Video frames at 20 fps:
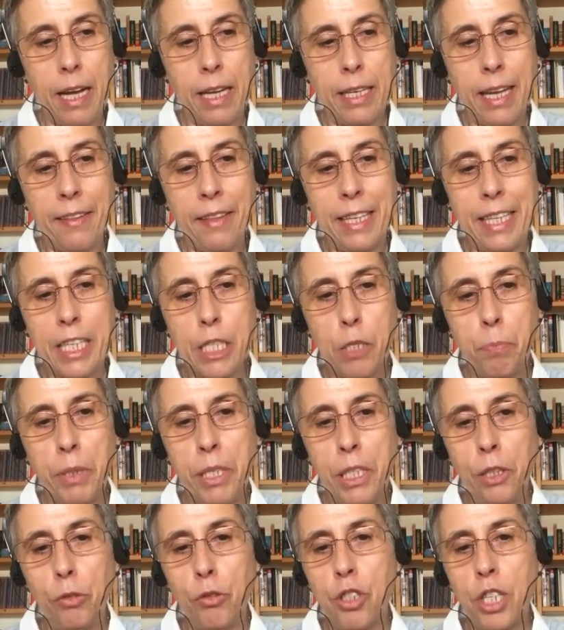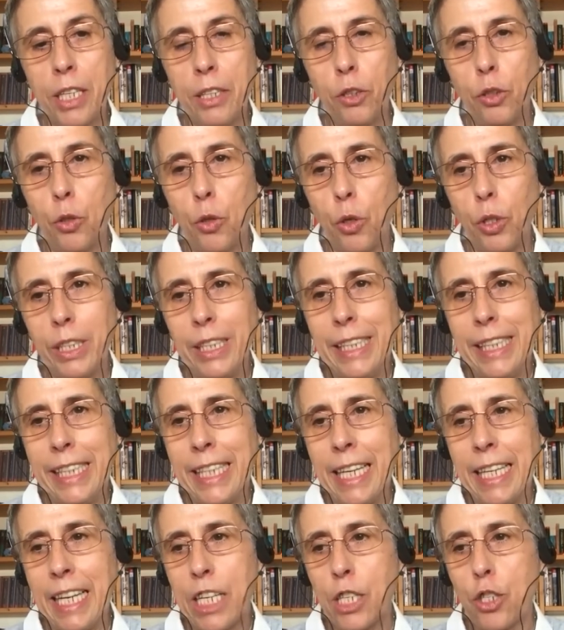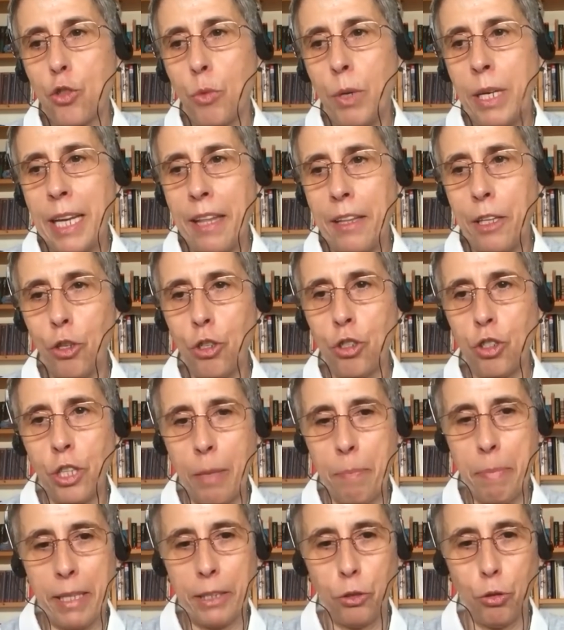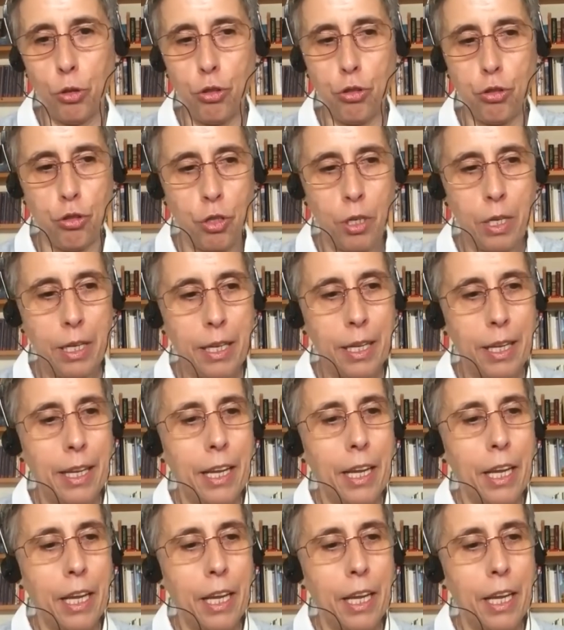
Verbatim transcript: a la del Espíritu Santo ni a la suela de los zapatos,